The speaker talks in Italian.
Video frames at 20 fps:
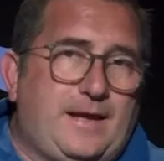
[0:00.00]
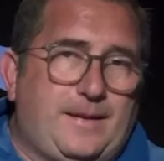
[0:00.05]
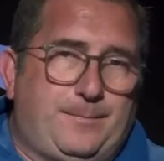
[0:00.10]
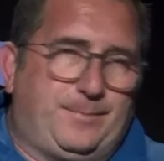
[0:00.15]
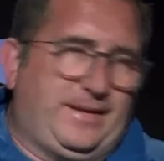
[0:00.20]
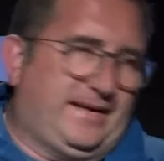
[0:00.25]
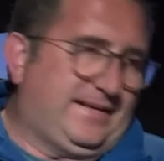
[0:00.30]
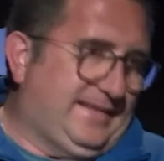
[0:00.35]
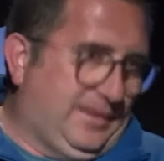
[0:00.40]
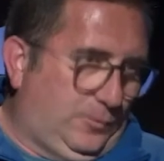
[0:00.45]
e
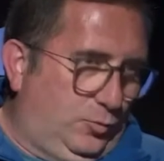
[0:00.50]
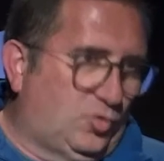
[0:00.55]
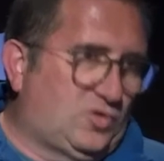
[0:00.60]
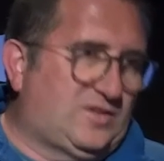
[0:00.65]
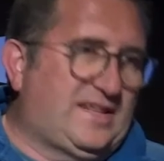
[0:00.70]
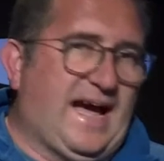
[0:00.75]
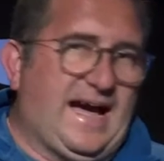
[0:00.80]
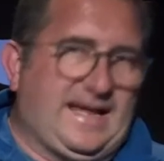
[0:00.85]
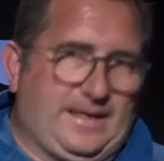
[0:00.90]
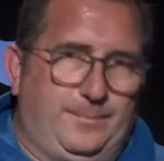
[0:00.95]
per eh.
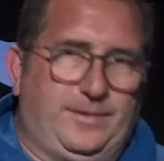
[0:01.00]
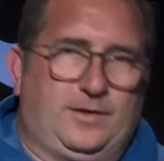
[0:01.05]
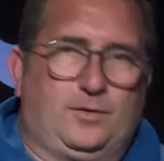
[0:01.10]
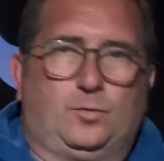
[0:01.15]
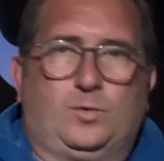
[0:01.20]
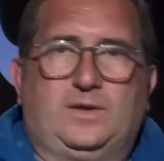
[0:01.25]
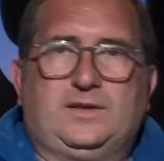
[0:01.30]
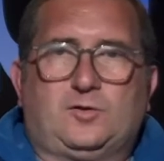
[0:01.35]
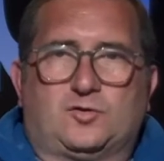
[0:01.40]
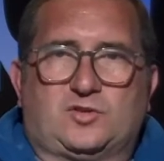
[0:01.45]
degustare,
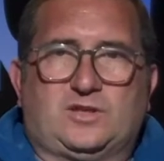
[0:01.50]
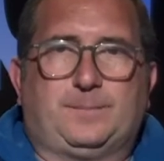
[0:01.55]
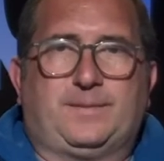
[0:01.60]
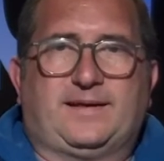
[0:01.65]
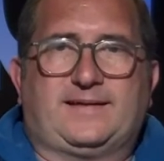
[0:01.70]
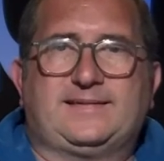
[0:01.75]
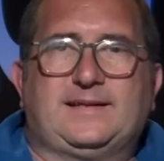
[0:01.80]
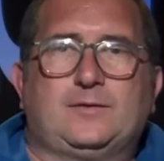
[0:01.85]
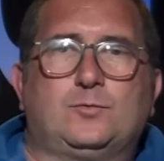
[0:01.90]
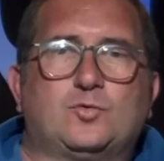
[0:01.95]
però quello sì, eh.
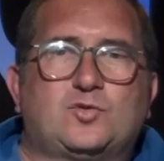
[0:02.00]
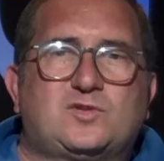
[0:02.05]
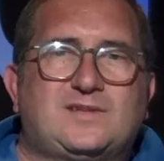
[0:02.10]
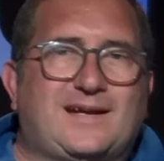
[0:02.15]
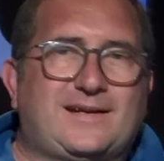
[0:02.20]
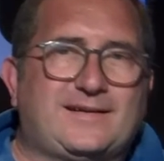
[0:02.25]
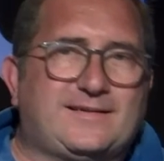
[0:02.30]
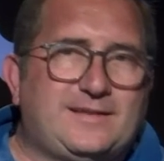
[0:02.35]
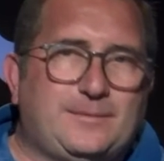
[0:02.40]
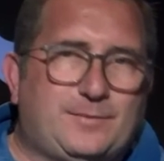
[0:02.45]
per
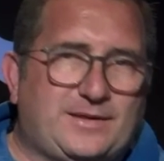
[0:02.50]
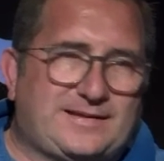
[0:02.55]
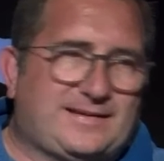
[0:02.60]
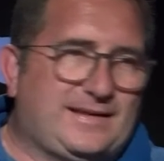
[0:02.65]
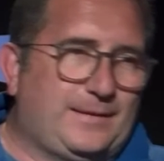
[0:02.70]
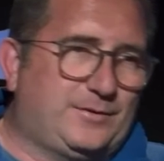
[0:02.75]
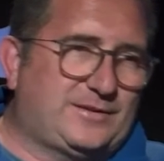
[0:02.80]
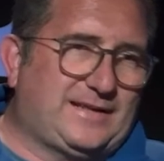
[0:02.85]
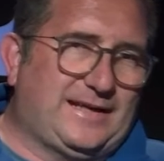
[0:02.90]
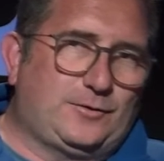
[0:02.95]
degustare sì
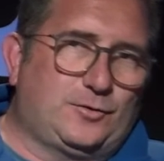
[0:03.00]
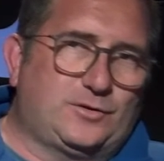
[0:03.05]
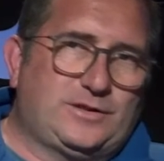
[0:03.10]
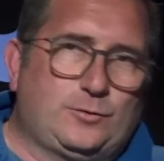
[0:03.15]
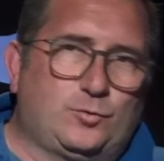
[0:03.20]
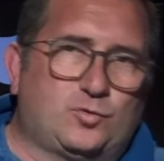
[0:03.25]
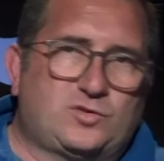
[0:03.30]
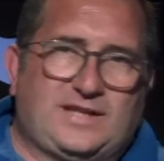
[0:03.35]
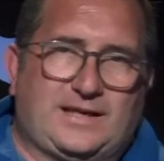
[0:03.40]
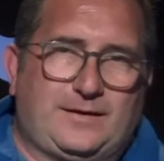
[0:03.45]
perché potranno
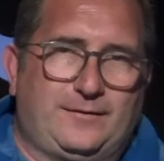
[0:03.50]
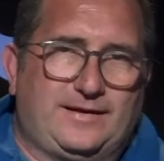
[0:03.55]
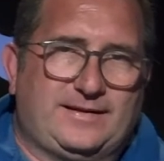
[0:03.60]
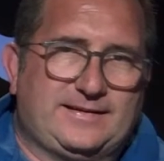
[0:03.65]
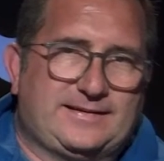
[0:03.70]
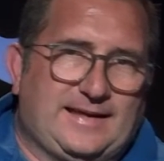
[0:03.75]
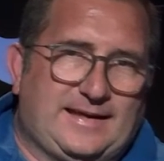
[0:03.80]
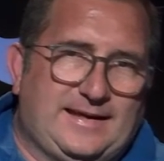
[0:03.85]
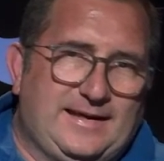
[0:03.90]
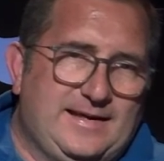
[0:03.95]
degustare
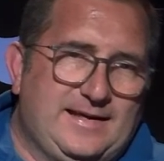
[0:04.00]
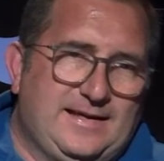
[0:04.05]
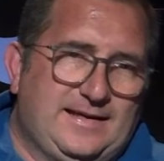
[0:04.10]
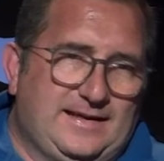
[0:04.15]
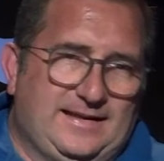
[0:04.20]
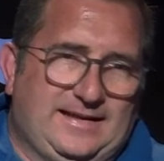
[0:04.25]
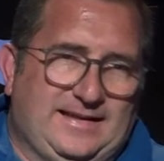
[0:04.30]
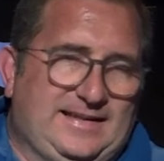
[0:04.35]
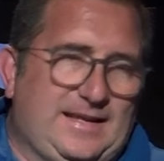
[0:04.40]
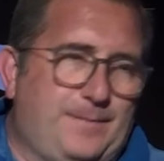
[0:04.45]
veramente
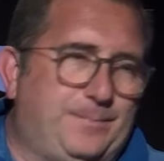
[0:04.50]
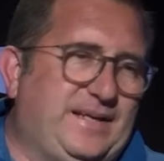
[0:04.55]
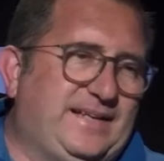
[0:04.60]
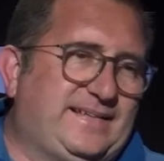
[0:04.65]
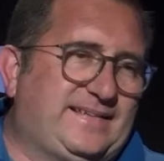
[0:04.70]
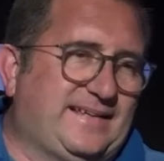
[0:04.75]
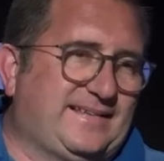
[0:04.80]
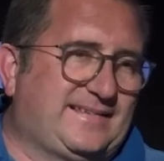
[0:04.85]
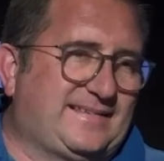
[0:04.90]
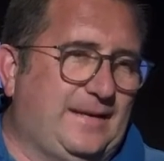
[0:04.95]
eh, le come
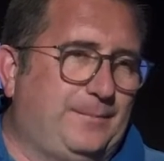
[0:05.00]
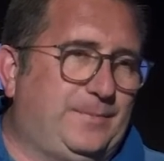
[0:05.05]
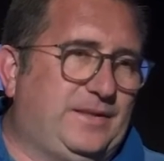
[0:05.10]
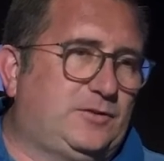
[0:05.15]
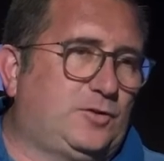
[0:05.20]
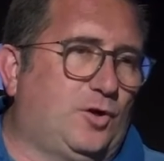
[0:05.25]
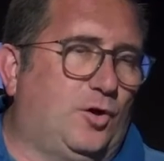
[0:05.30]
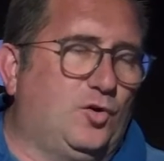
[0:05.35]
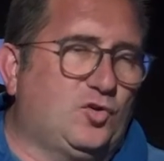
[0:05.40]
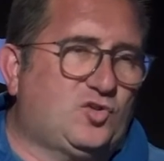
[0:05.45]
pizze si,
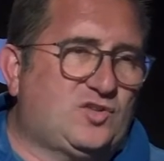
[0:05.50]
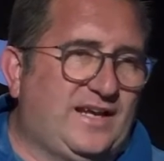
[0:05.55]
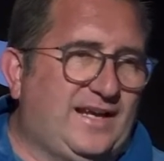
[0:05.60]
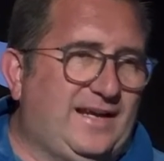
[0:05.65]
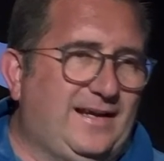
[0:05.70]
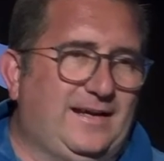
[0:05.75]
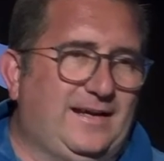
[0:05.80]
strepitose, come